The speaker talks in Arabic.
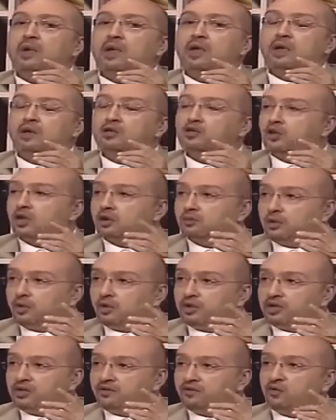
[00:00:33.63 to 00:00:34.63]
اشهر
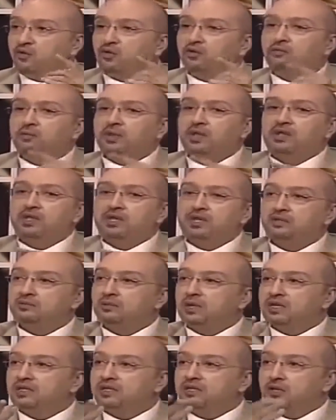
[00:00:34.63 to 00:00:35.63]
مواد فيهم ماده
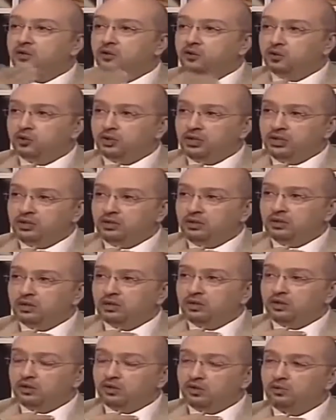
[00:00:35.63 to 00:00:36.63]
اسمها السيروتونين
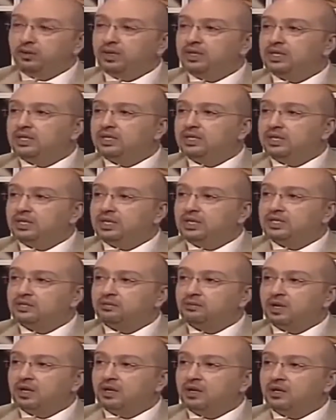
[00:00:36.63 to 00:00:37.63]
وماده تانية
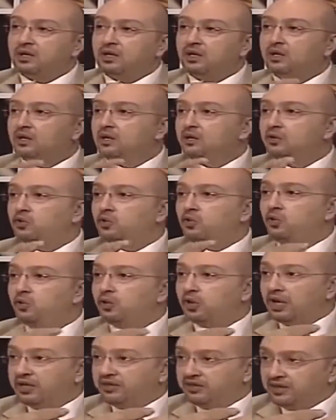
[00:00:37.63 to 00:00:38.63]
اسمها
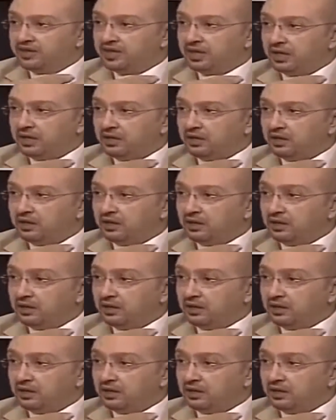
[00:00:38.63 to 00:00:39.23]
النور ادرينالين